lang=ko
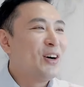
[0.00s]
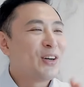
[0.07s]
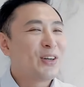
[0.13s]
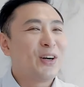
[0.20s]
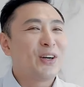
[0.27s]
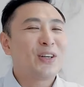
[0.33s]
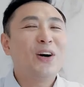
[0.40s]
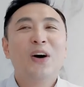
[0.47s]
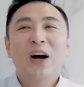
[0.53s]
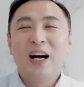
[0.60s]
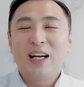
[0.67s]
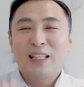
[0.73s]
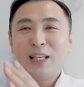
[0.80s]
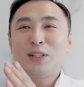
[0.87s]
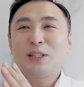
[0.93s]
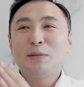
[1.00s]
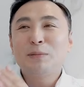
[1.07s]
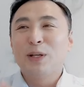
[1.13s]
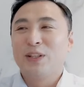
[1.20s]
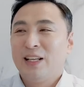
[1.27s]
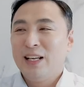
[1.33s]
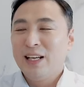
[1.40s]
커, 커, 아, 키
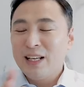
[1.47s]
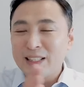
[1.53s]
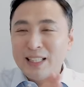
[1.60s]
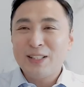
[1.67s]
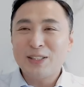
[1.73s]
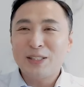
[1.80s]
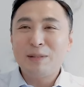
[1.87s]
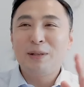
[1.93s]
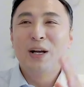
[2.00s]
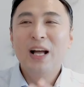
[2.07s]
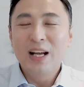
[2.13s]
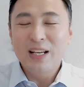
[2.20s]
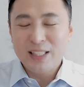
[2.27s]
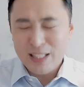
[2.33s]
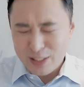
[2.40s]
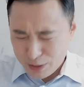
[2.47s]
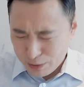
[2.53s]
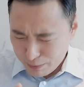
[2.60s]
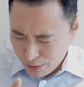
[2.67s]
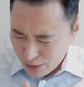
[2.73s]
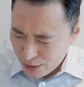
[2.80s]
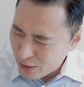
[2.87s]
컸으면, 키 컸으면, 아, 키
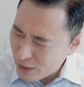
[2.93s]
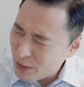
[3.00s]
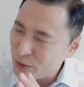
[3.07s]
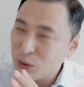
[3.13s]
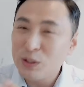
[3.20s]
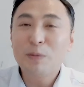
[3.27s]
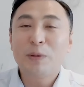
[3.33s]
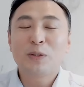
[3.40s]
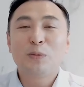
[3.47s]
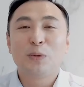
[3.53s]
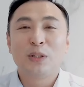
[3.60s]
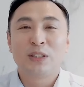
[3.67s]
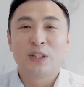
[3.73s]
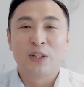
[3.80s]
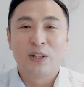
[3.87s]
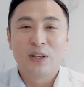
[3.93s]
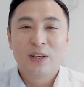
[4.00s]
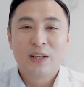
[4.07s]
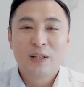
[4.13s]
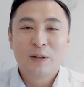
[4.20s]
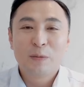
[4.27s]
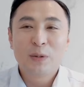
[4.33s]
컸으면 또 이거 말고 뭐 있어?
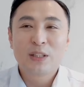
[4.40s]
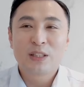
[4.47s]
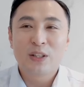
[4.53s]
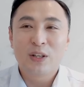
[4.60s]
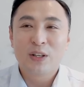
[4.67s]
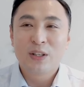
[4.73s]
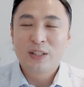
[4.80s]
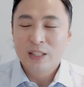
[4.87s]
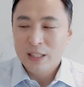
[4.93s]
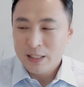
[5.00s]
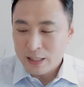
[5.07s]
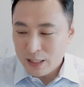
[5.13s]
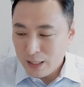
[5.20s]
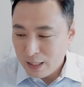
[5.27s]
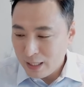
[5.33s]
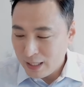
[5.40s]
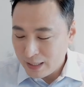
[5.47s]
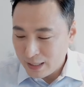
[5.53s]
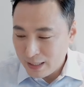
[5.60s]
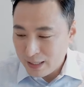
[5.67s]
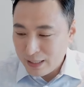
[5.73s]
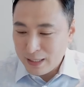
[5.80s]
뭐 있어? 실례,
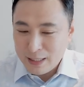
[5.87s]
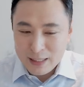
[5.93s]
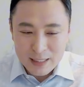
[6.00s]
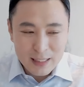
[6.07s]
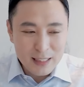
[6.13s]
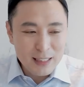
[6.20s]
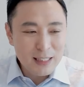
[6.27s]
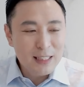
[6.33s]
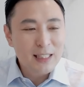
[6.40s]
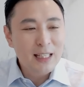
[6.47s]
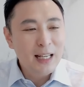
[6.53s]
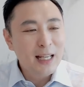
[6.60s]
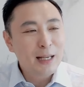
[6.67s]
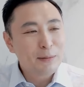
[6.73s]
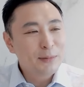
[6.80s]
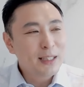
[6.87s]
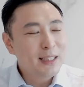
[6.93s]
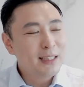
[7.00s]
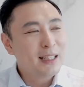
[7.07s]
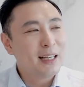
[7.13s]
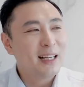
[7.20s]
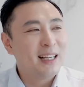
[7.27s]

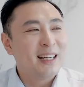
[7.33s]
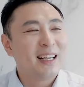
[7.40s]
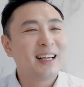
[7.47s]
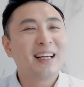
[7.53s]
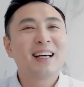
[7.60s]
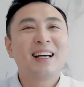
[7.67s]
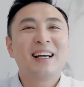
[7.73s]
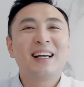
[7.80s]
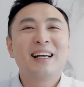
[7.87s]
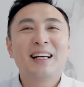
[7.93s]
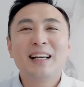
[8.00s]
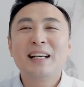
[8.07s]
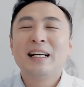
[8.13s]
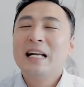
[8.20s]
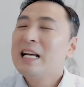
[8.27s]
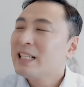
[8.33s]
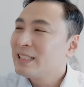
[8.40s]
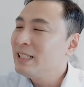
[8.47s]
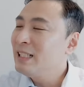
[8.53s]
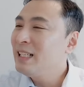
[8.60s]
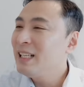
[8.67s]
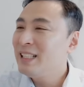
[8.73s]
실례합니다.
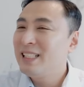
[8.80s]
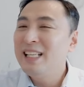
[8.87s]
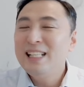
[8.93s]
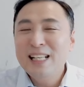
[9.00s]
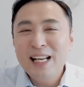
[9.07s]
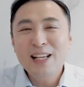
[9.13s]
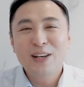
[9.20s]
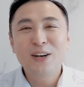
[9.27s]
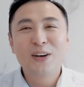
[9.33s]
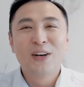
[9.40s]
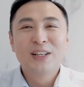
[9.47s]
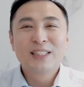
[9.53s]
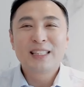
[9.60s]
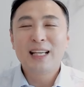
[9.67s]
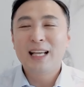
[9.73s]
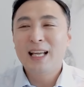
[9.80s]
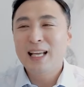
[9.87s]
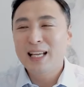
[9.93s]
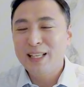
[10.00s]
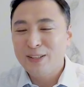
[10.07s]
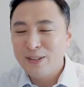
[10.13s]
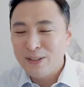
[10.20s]
실례,
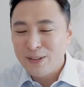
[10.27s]
실례하세요.